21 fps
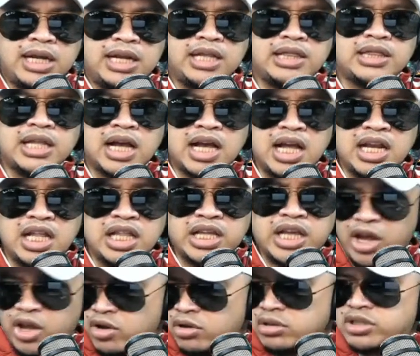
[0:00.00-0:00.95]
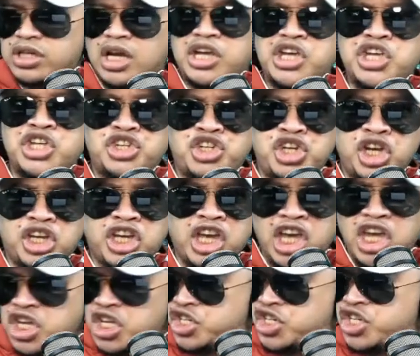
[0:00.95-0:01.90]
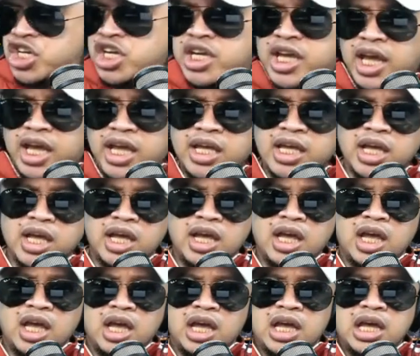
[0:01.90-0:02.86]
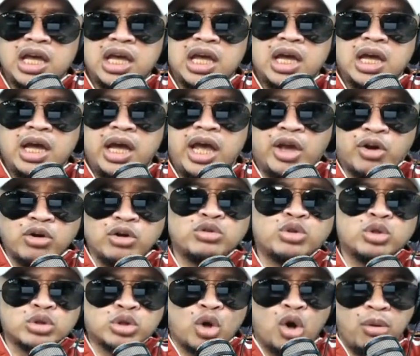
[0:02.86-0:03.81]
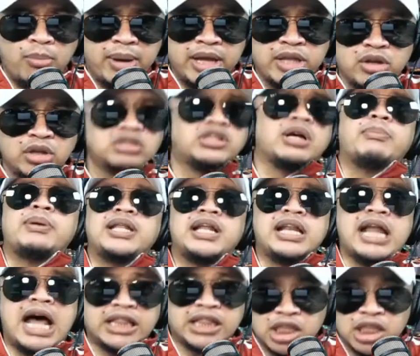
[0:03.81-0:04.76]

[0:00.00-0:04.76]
Galit na galit kayo sa EGK, EGK. Eh kung totoo man yun, sabihin